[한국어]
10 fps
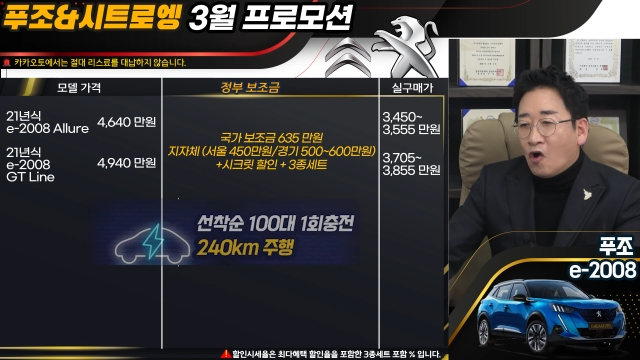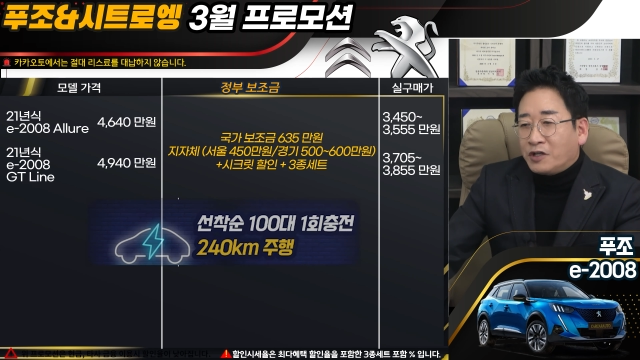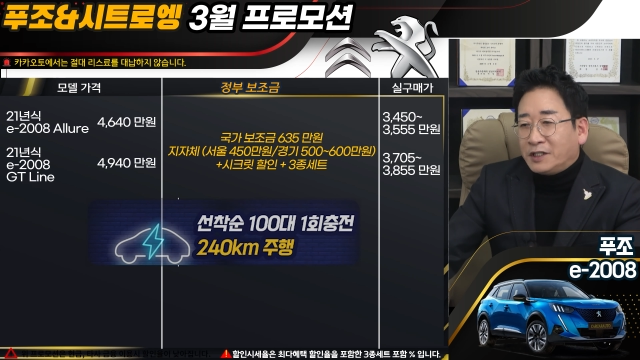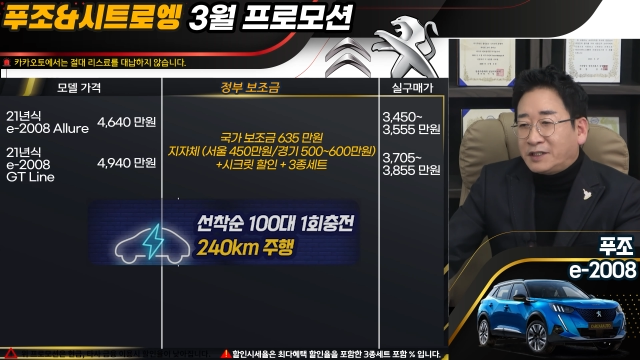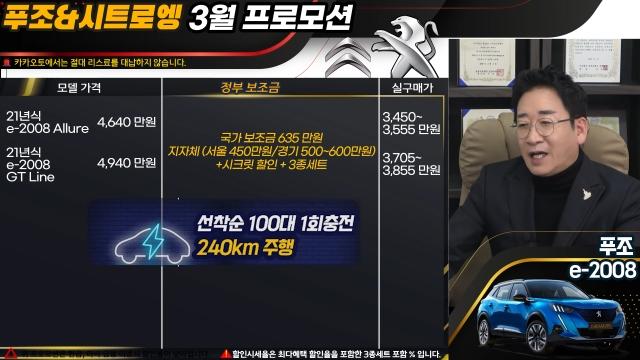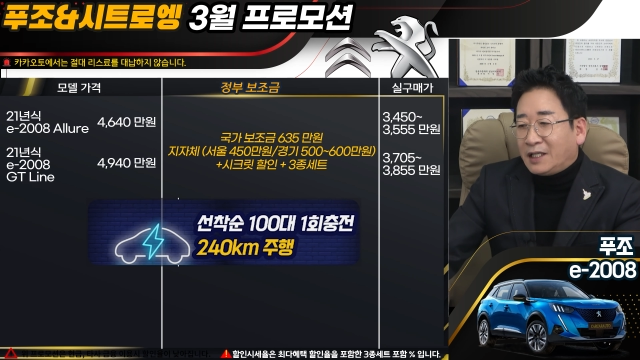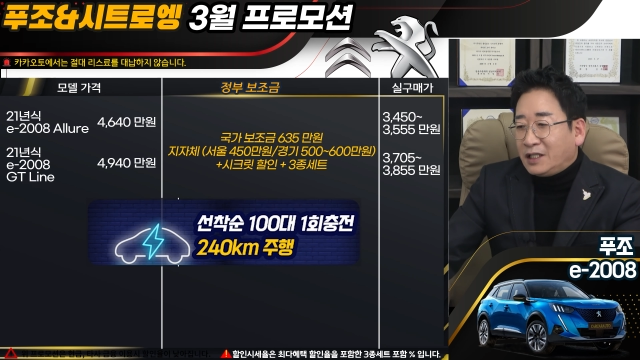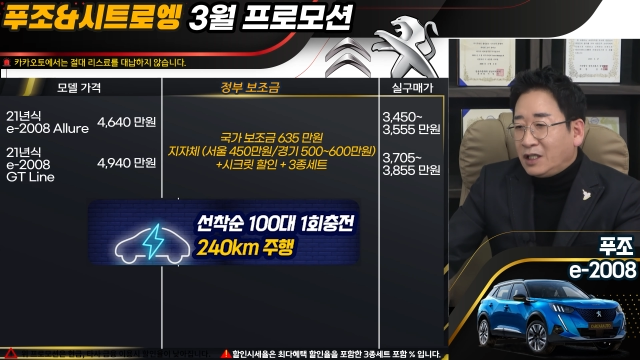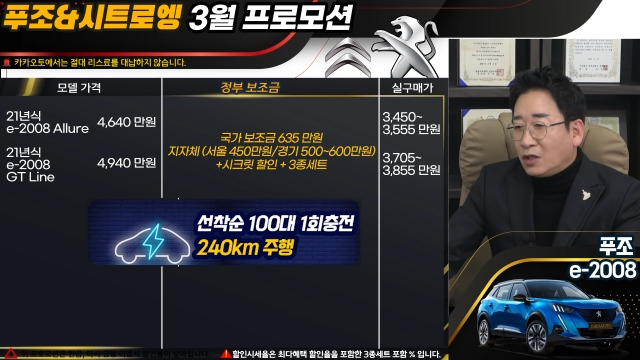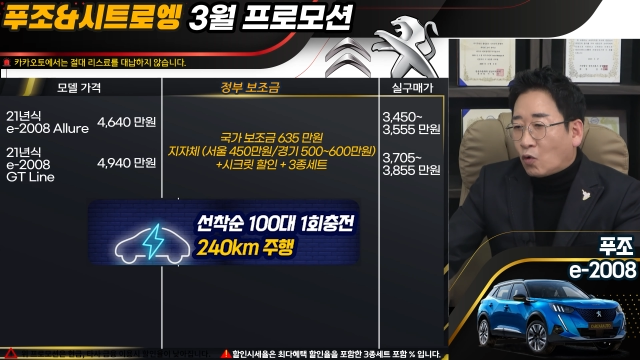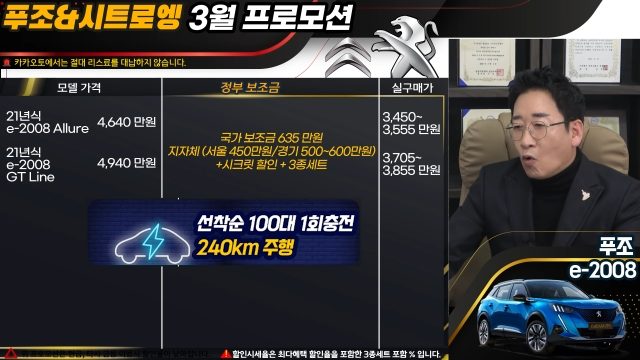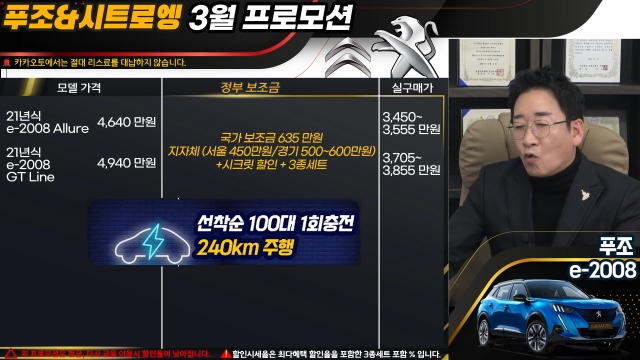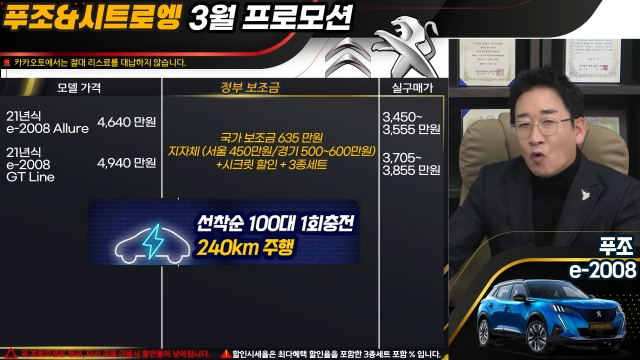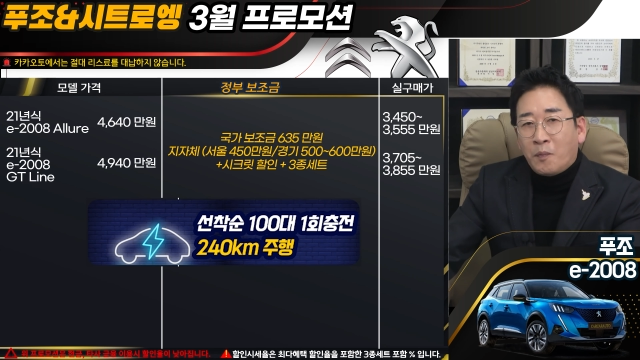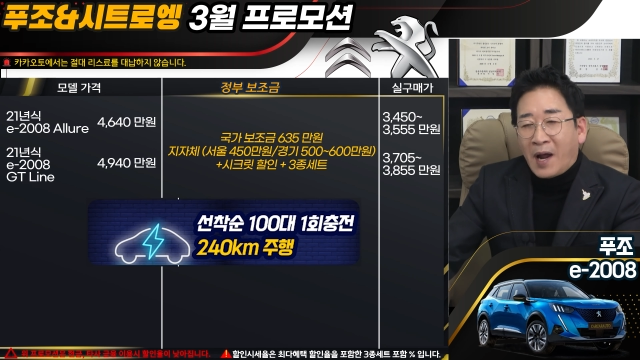전기차
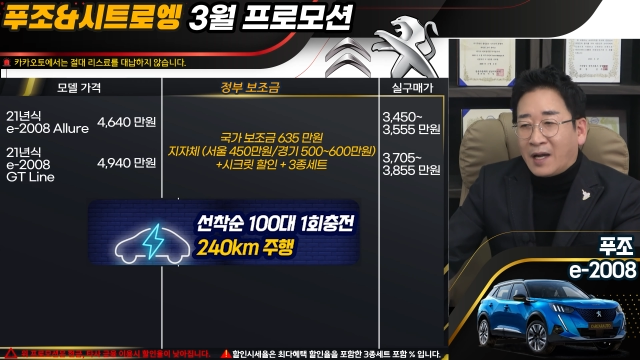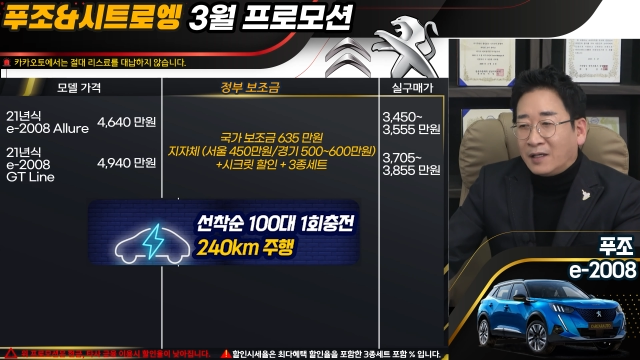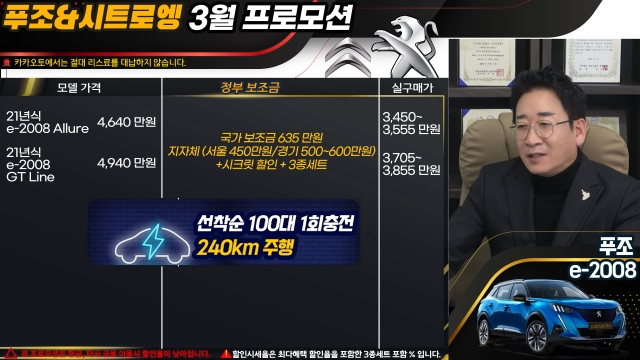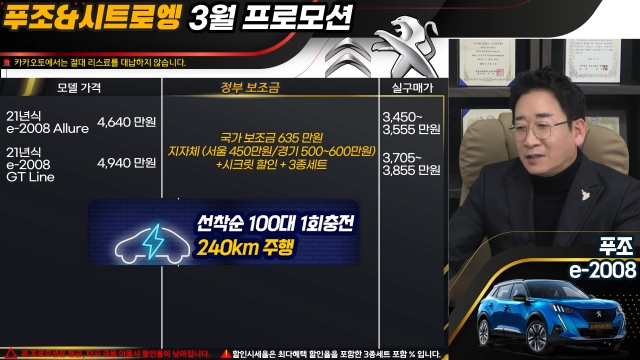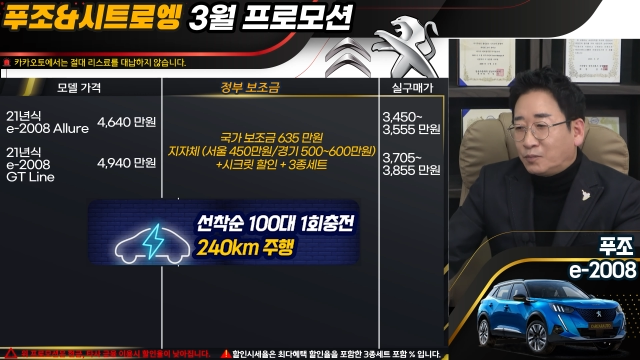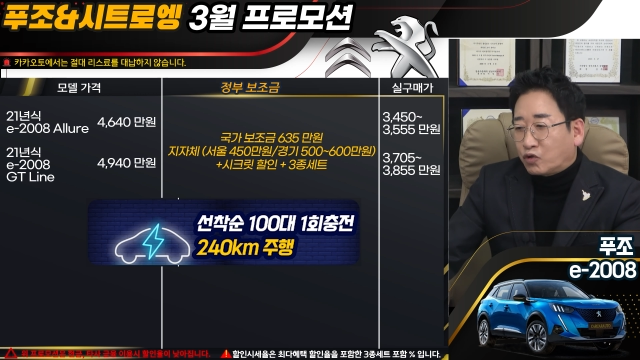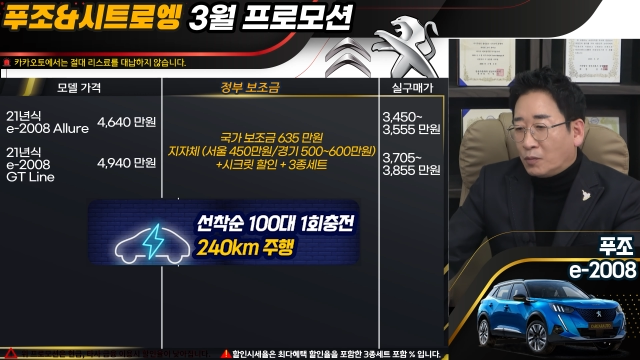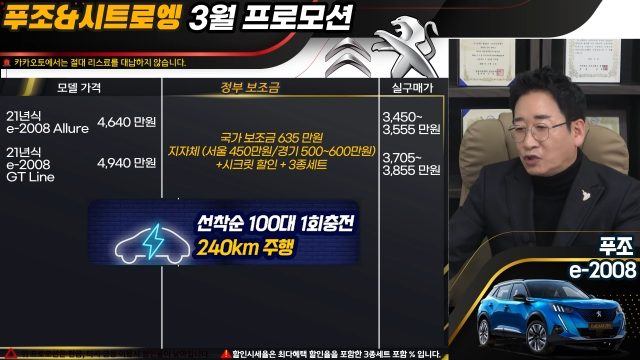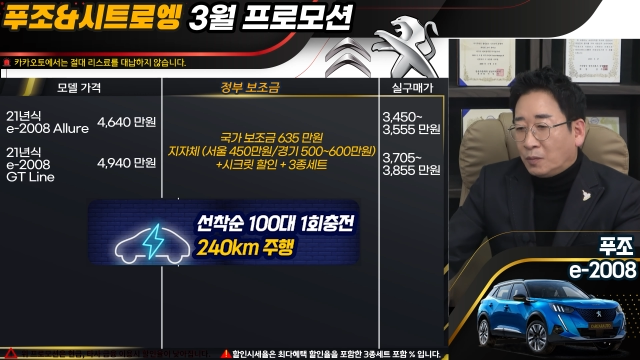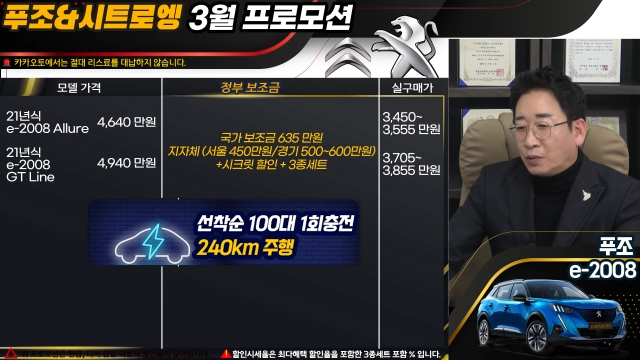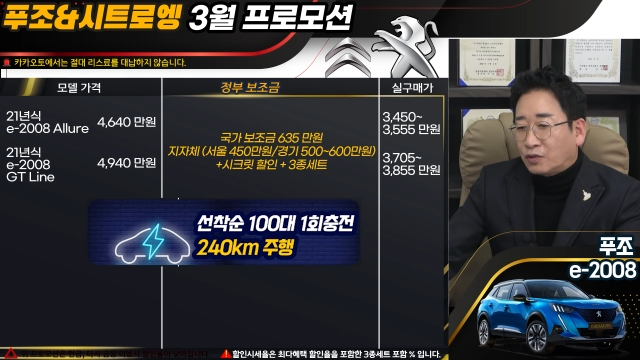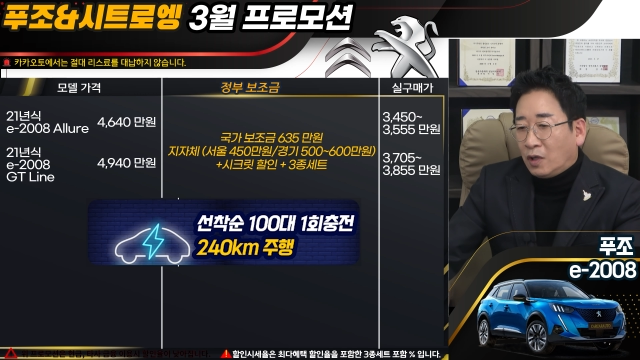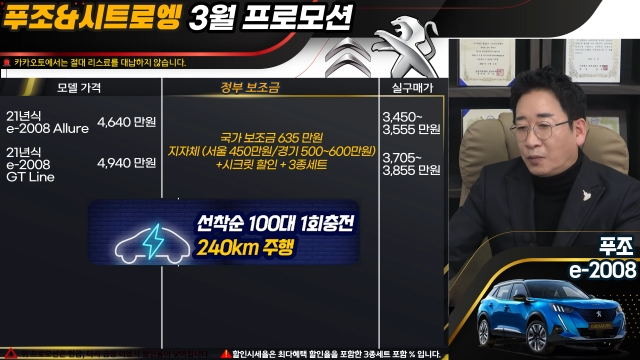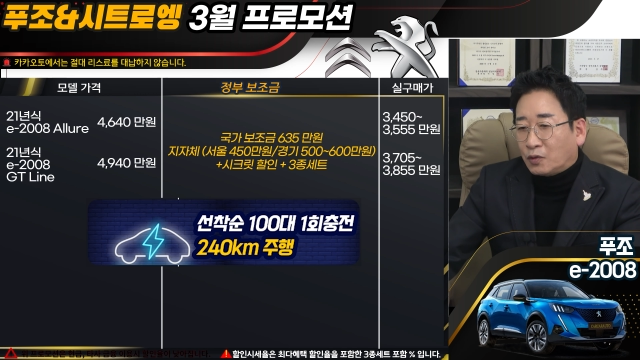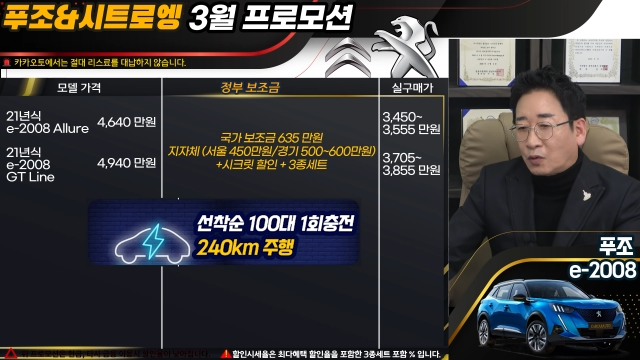이공공팔
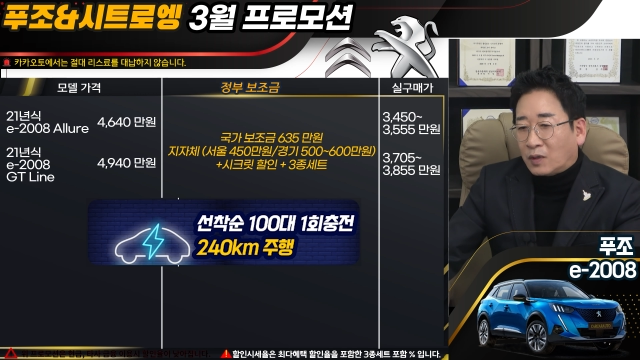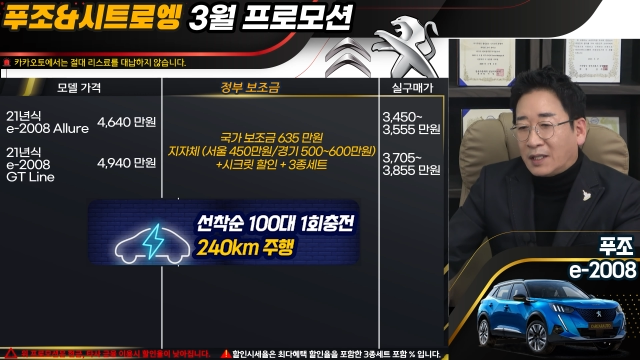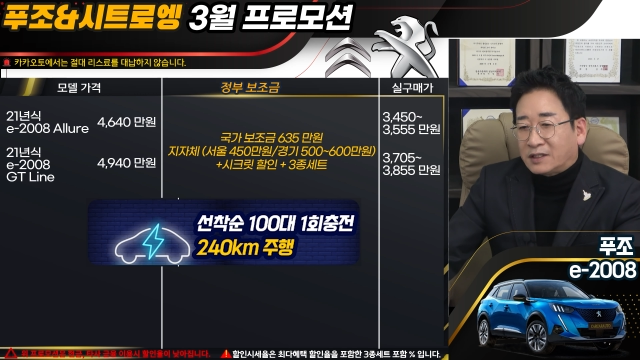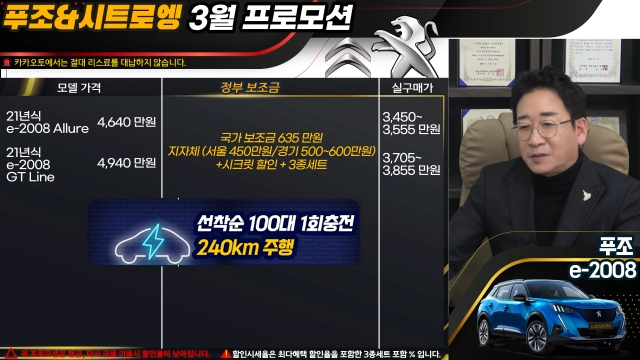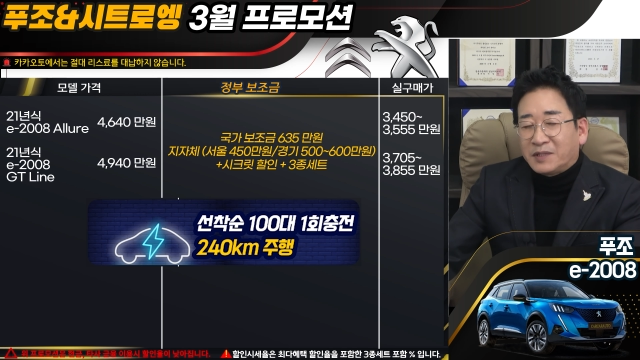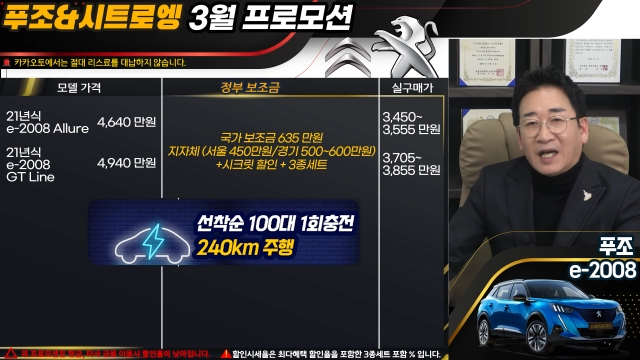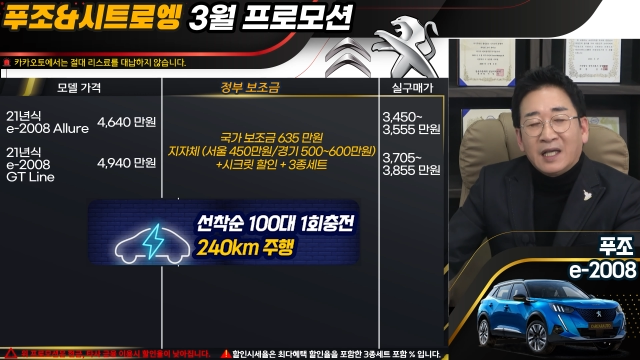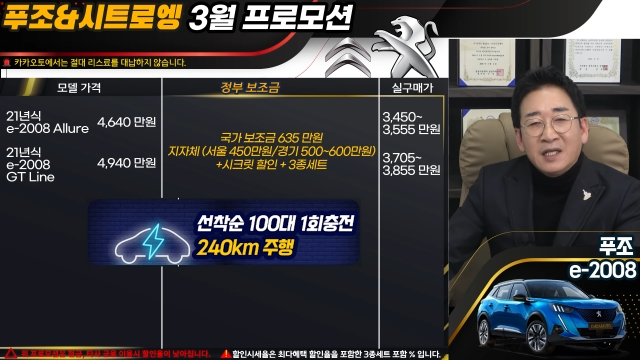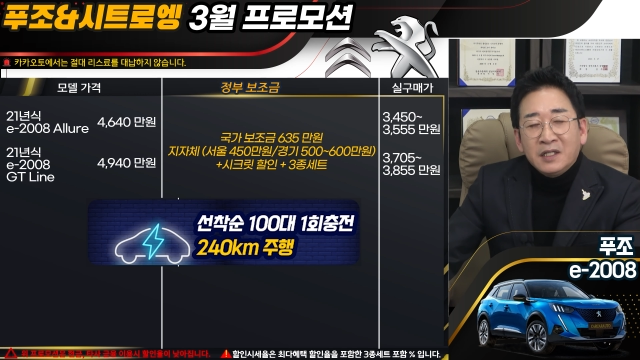프로모션부터 보도록 하겠습니다.